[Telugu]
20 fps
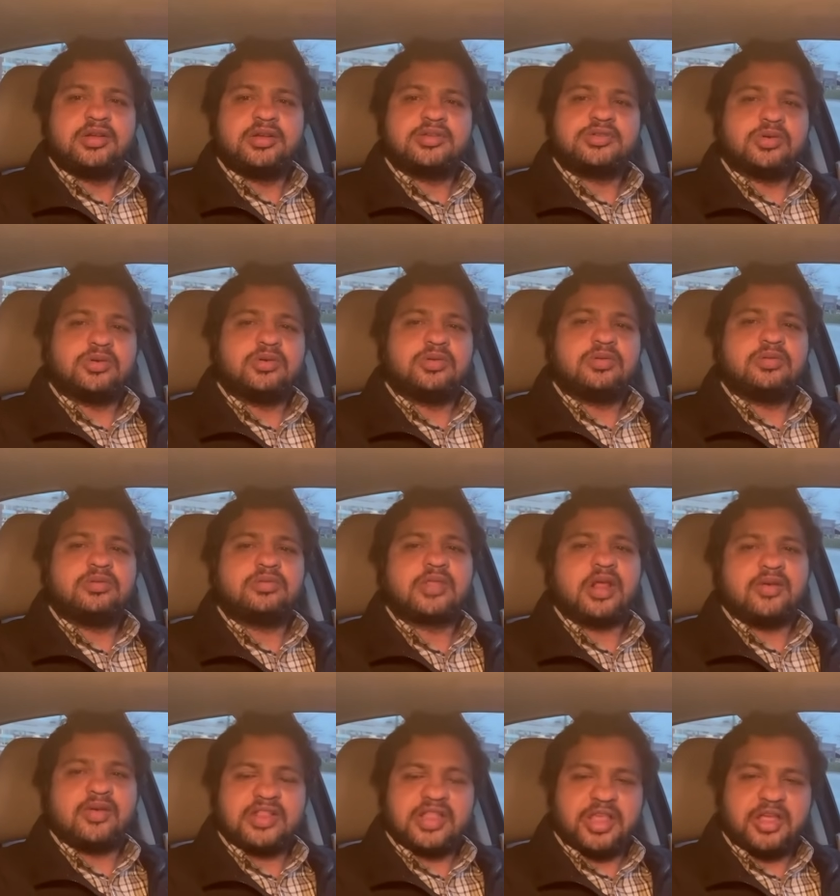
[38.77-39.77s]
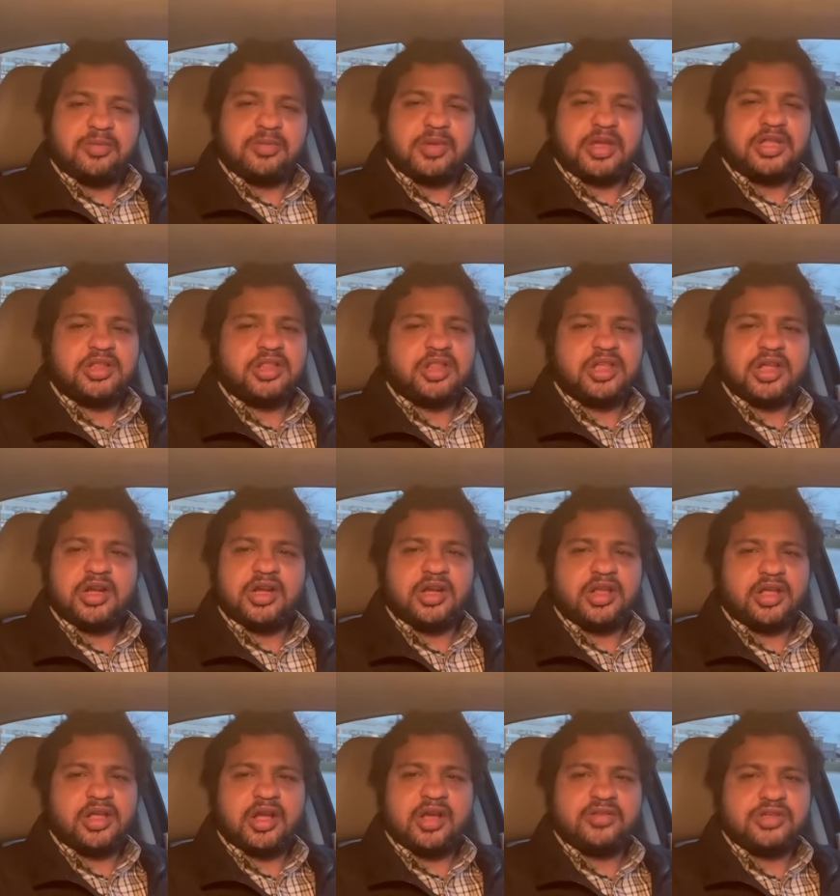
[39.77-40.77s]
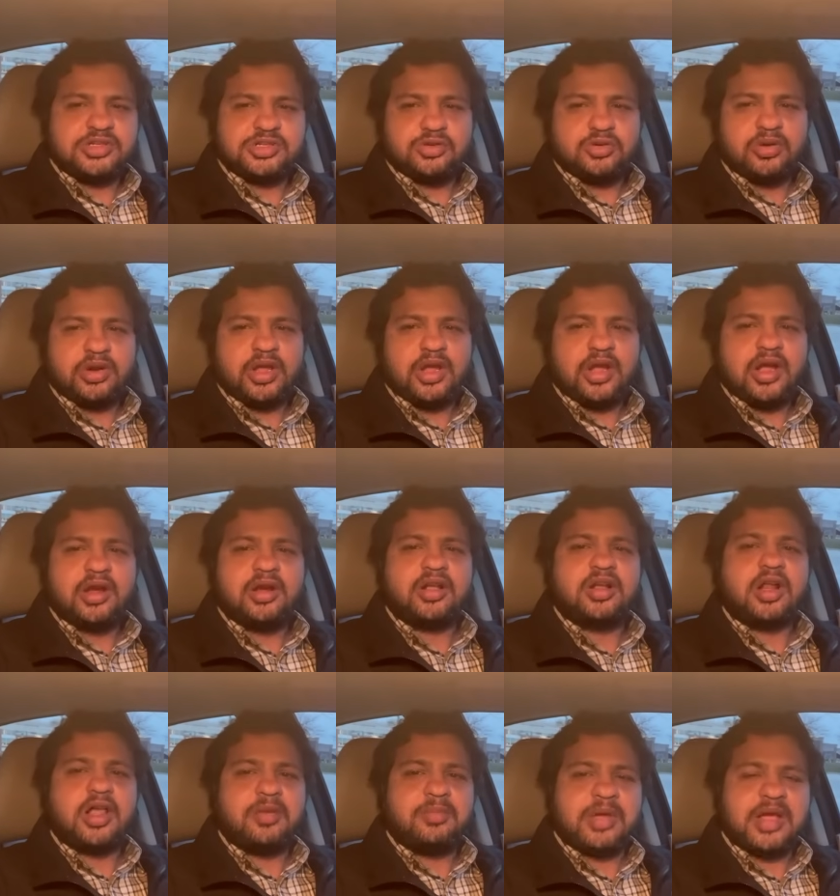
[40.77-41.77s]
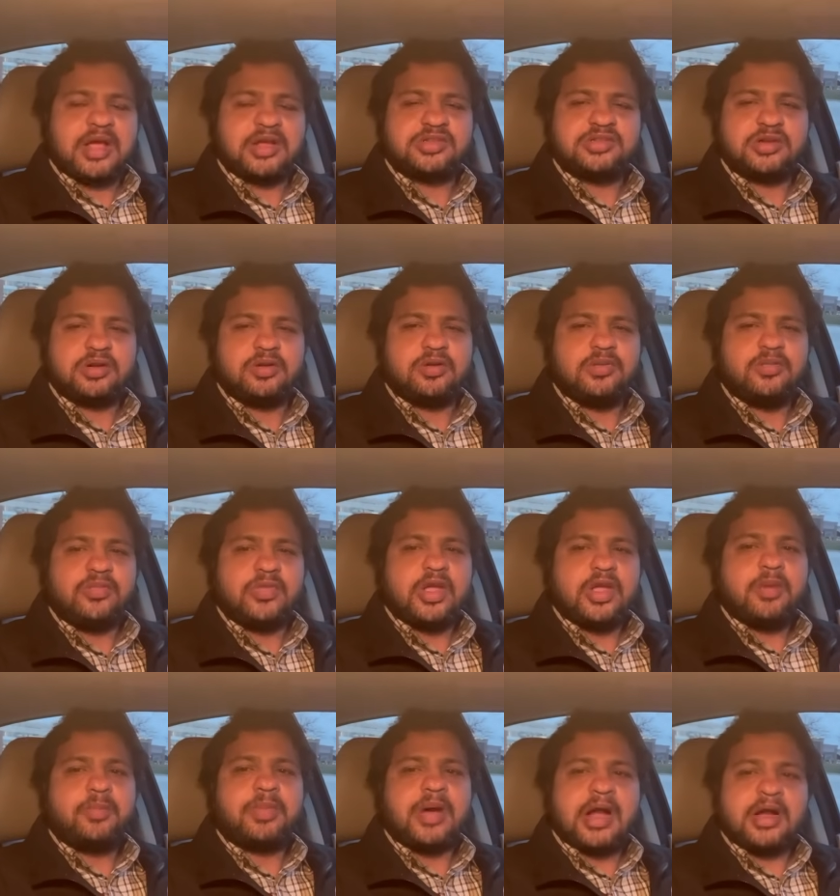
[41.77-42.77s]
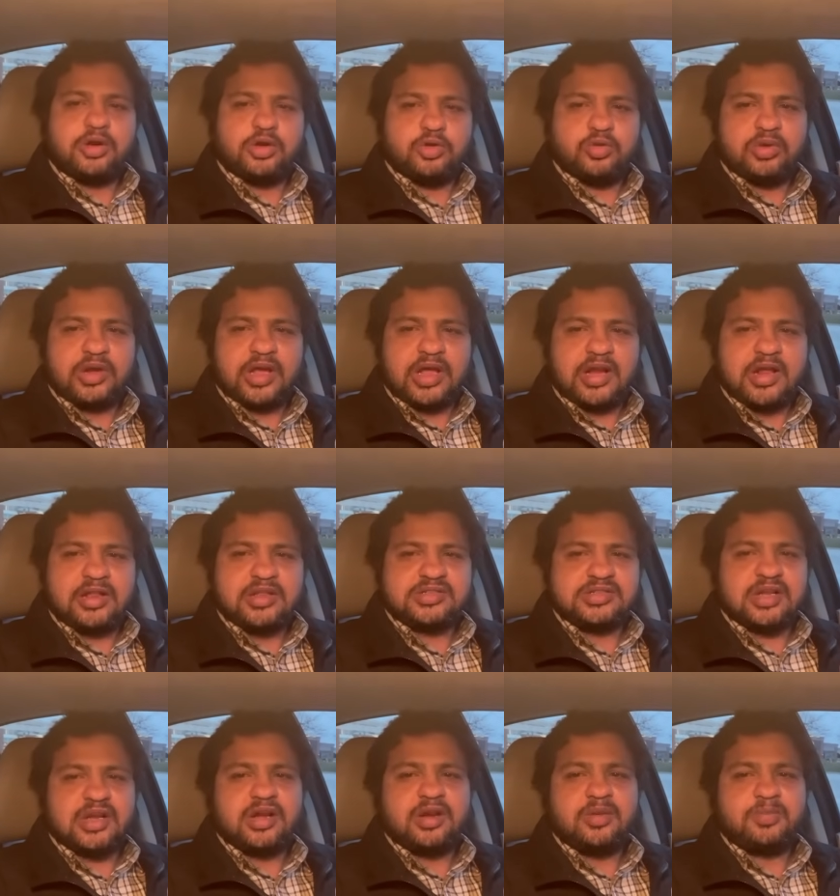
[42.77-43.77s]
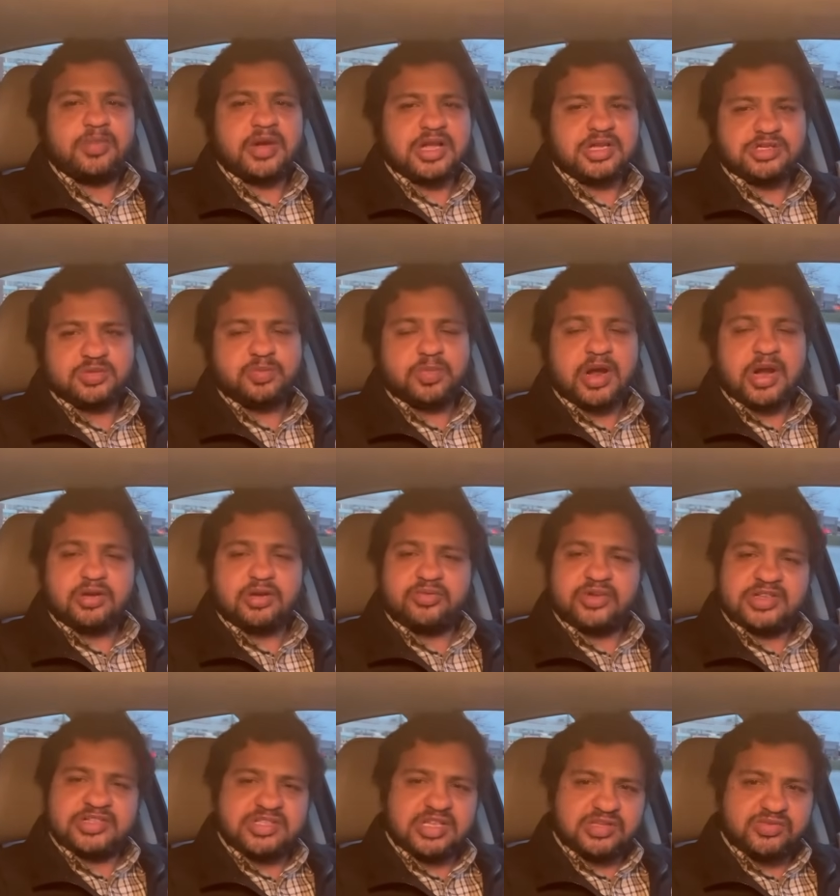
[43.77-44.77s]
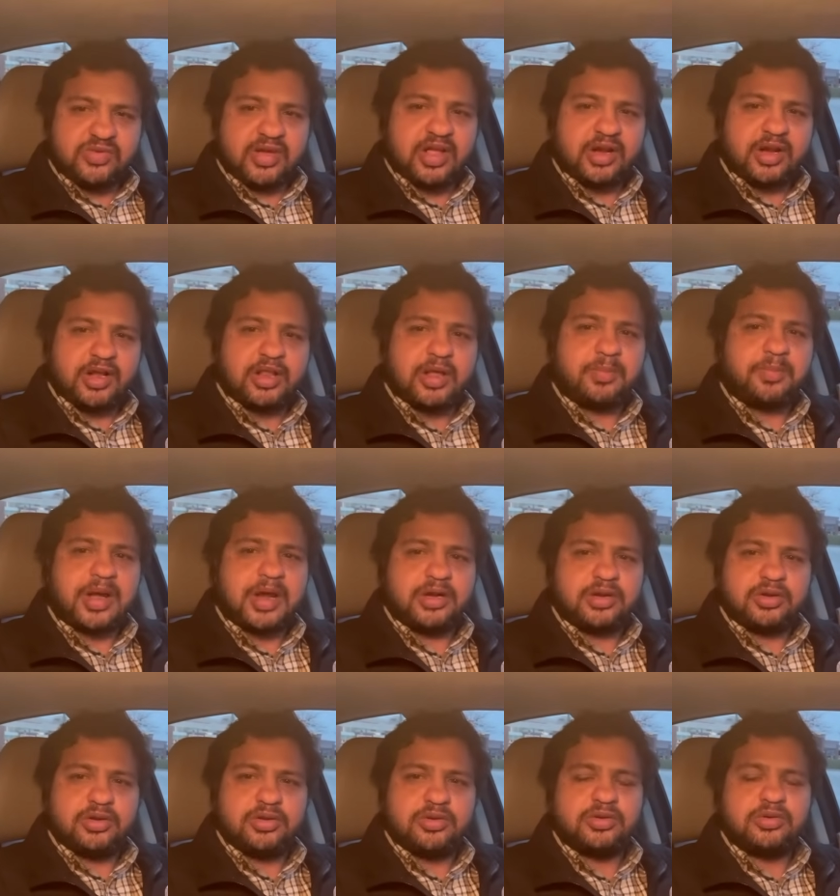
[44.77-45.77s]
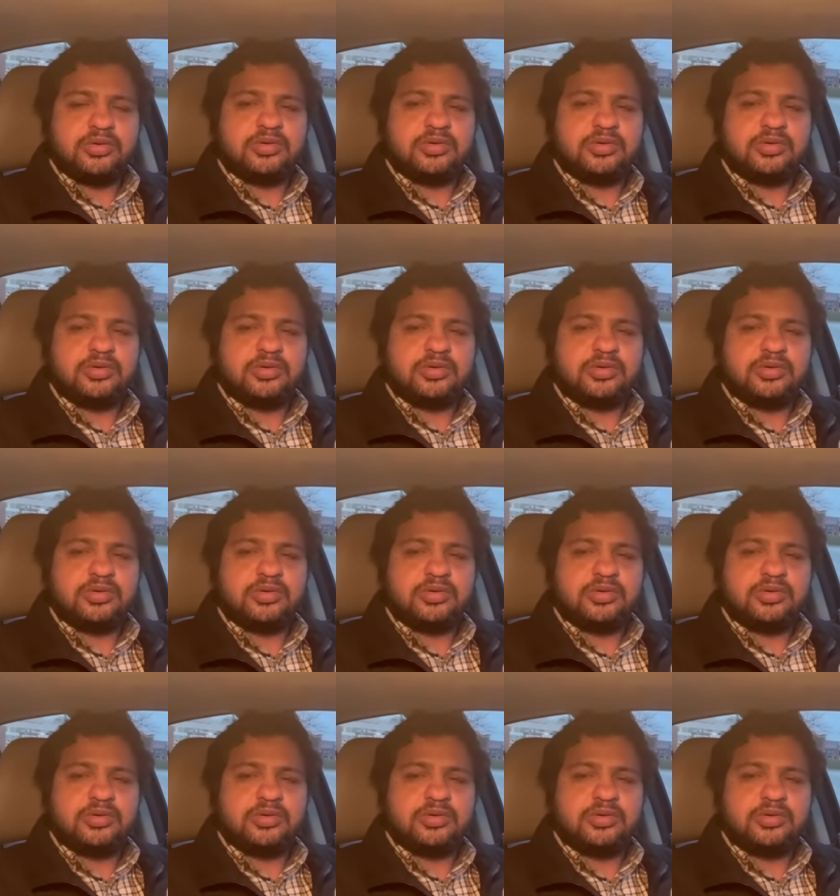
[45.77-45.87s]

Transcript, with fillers: సో తర్వాత ఏమైంది ఏంటి అది స్టోరీ అండ్ క్లైమాక్స్ లో పార్ట్ టూకి ఎలా తీసుకెళ్లాడు పాస్ట్ పార్ట్ వన్ సీజ్ ఫైర్ కదా పార్ట్ టూ